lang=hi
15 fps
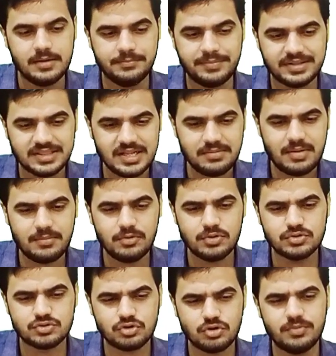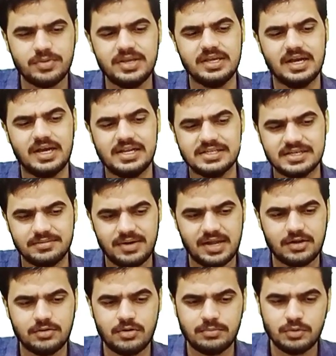मतलब हम लोग जो भी अलजेबरा
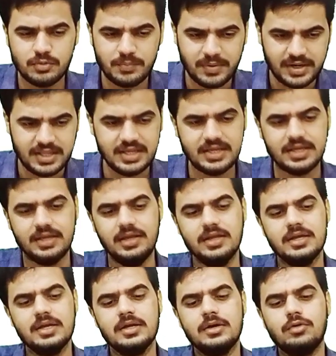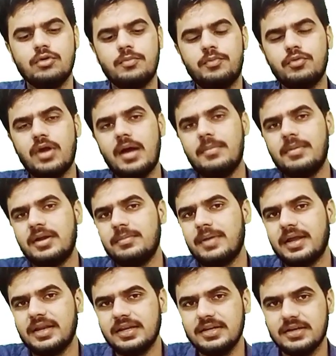को हम लोग पढ़ेंगे वो पूरा हमारा
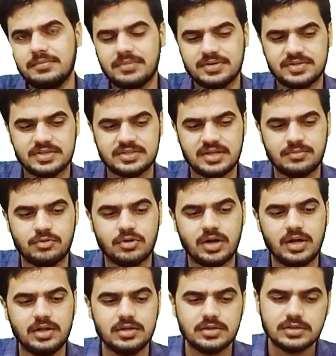बाइनरी नंबर सिस्टम होगा